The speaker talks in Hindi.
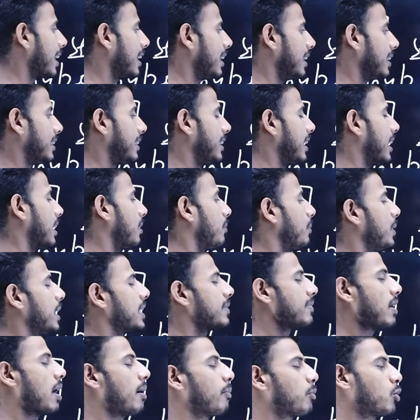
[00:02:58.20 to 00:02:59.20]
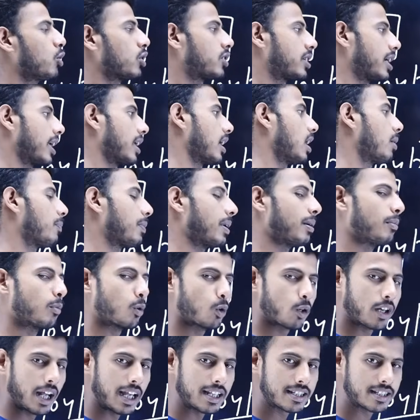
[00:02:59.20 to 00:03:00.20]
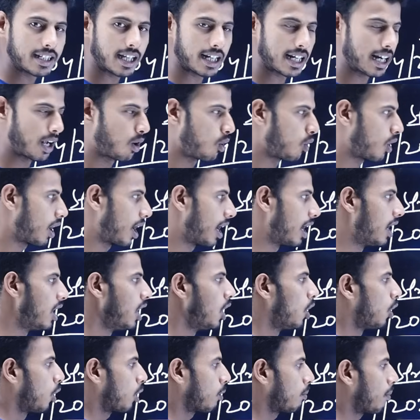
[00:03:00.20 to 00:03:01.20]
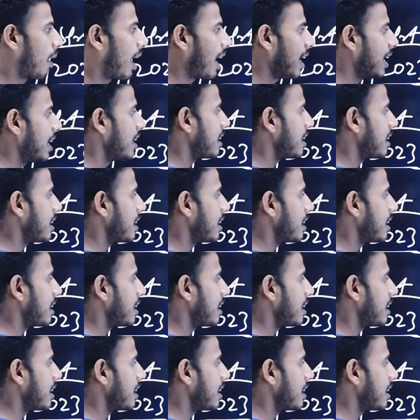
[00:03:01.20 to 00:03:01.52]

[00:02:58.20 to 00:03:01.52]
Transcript: कि इसी के बीच में हमको चैनल अपना मोनोटाइज करना होगा और मान